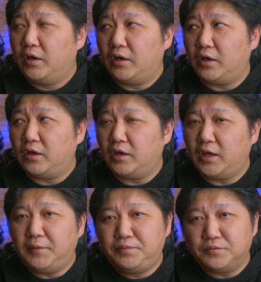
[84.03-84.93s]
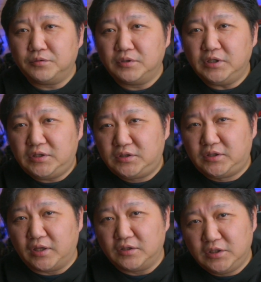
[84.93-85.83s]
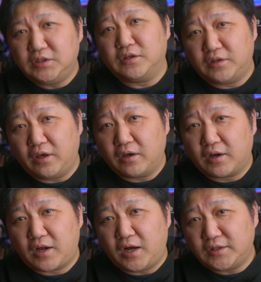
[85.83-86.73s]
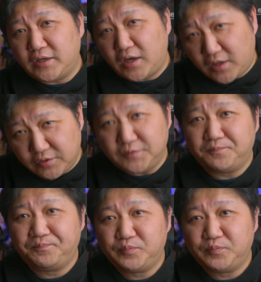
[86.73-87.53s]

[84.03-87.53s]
えー、F1.2 なんで、かなり明るい。